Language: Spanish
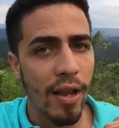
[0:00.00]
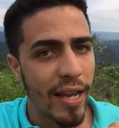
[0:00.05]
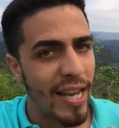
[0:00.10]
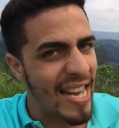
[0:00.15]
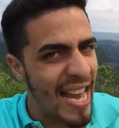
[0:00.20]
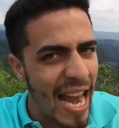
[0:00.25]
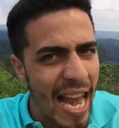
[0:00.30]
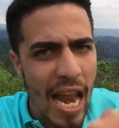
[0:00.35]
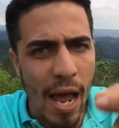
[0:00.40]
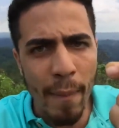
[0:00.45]

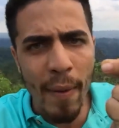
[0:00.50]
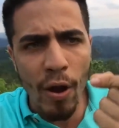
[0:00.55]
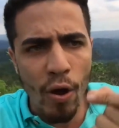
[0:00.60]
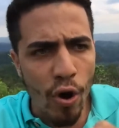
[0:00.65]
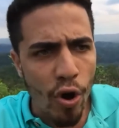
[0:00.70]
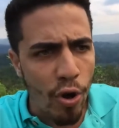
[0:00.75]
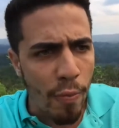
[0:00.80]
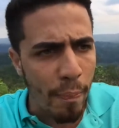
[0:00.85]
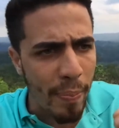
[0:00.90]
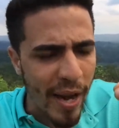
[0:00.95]
Y es la
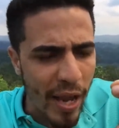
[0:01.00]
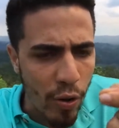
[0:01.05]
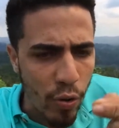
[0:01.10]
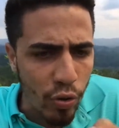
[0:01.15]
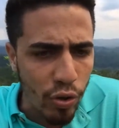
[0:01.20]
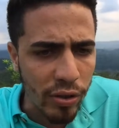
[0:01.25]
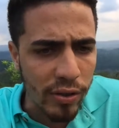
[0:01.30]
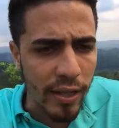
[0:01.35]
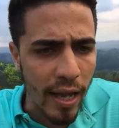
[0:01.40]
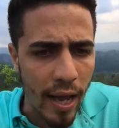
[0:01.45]
mejor
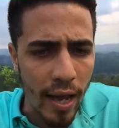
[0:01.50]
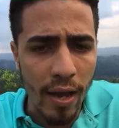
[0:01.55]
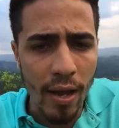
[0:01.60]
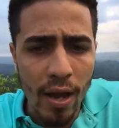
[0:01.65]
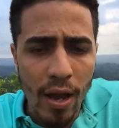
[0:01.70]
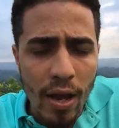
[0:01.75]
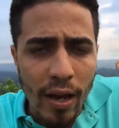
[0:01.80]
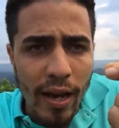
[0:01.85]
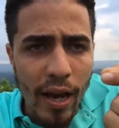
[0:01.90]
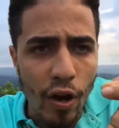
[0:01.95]
pregunta
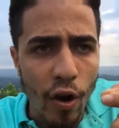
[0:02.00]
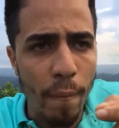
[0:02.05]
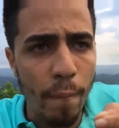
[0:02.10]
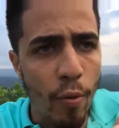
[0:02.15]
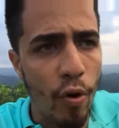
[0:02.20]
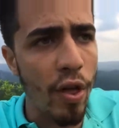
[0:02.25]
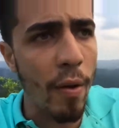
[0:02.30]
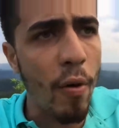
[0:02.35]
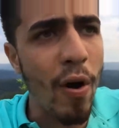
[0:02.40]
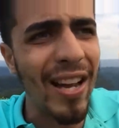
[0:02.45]
que nos
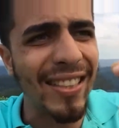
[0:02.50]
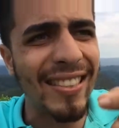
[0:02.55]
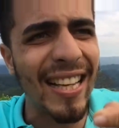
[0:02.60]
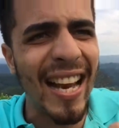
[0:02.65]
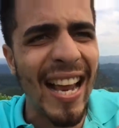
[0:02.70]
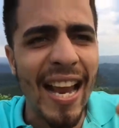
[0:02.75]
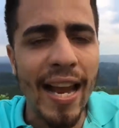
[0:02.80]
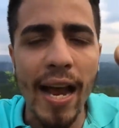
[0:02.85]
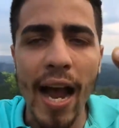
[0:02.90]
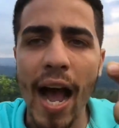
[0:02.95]
podemos
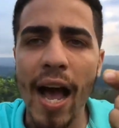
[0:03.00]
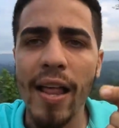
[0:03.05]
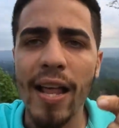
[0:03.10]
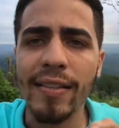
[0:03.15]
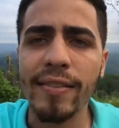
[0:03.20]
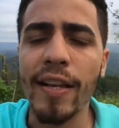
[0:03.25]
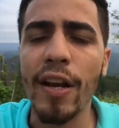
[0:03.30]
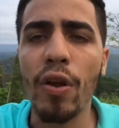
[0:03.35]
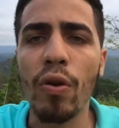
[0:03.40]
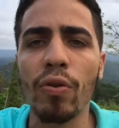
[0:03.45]
hacer en cada
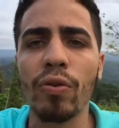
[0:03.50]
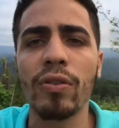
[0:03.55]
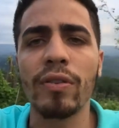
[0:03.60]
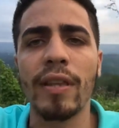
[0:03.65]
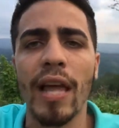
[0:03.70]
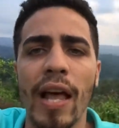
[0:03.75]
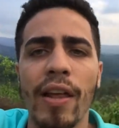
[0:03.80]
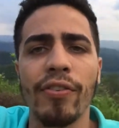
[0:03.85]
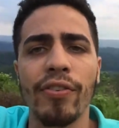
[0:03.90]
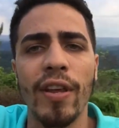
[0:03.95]

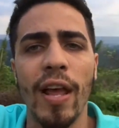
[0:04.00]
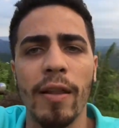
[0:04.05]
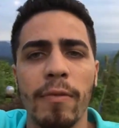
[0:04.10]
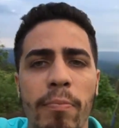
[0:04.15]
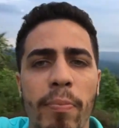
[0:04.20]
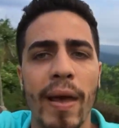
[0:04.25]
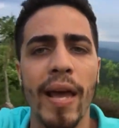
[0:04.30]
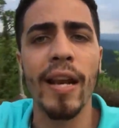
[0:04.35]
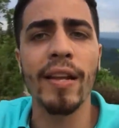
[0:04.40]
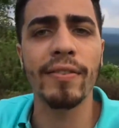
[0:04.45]
circunstancia
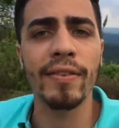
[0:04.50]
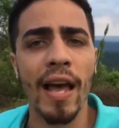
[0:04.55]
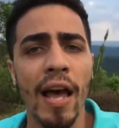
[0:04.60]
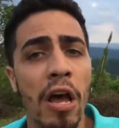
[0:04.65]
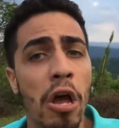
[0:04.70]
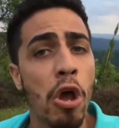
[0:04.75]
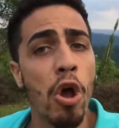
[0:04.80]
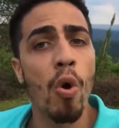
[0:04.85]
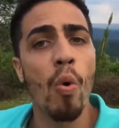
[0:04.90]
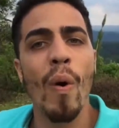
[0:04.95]

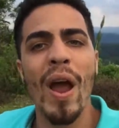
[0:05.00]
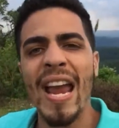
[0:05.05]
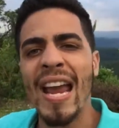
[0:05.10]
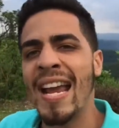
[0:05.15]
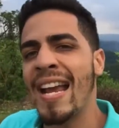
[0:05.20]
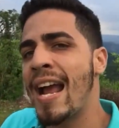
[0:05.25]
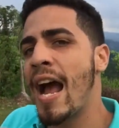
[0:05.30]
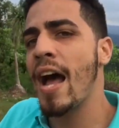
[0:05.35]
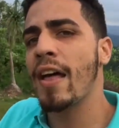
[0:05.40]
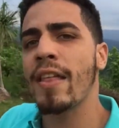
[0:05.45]
adversa o en
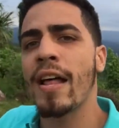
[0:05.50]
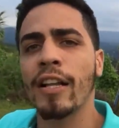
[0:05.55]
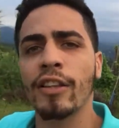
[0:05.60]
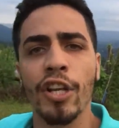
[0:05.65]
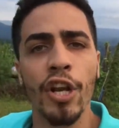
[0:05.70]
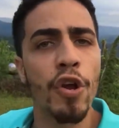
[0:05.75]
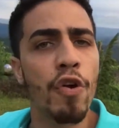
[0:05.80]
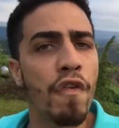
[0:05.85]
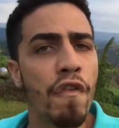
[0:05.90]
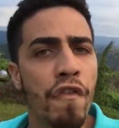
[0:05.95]
cada
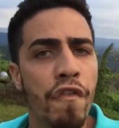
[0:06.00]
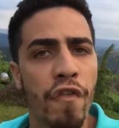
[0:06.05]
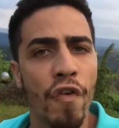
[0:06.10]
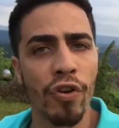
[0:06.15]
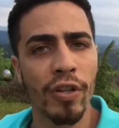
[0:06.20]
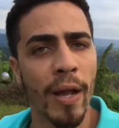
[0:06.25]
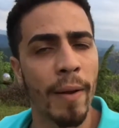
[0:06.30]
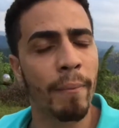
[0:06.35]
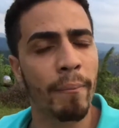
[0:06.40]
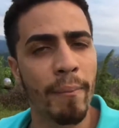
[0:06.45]

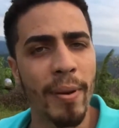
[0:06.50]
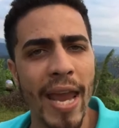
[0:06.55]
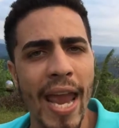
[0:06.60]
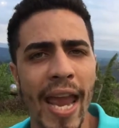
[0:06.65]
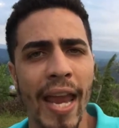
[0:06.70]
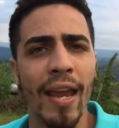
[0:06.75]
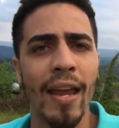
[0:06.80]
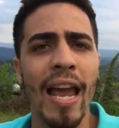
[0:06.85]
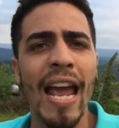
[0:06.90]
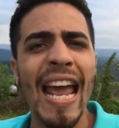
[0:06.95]
triunfo
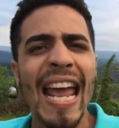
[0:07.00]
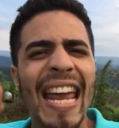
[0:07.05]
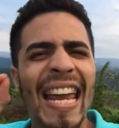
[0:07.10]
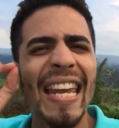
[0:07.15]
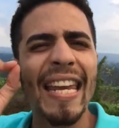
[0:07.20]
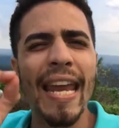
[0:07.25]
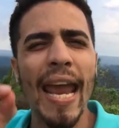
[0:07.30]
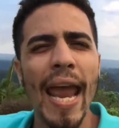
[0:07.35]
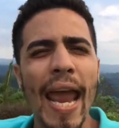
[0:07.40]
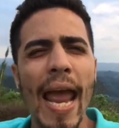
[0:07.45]
también.
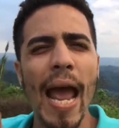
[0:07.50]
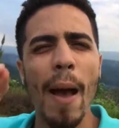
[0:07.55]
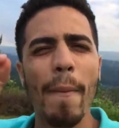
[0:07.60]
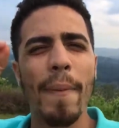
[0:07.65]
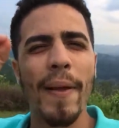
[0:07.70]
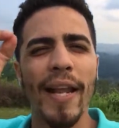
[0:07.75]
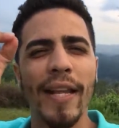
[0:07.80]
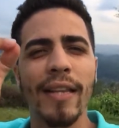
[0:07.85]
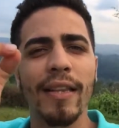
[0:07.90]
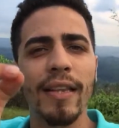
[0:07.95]
¿Qué
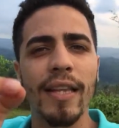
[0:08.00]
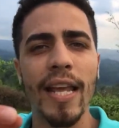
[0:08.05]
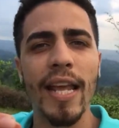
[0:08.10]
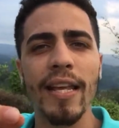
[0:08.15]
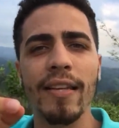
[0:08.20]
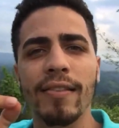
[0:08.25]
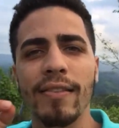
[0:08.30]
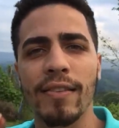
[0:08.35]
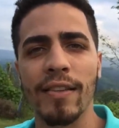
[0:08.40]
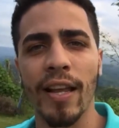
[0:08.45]

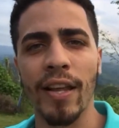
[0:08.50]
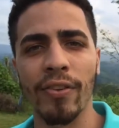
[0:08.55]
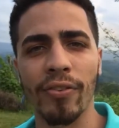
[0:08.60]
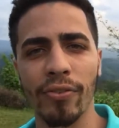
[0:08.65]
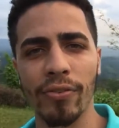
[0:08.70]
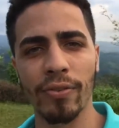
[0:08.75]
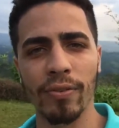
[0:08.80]
aprendiste?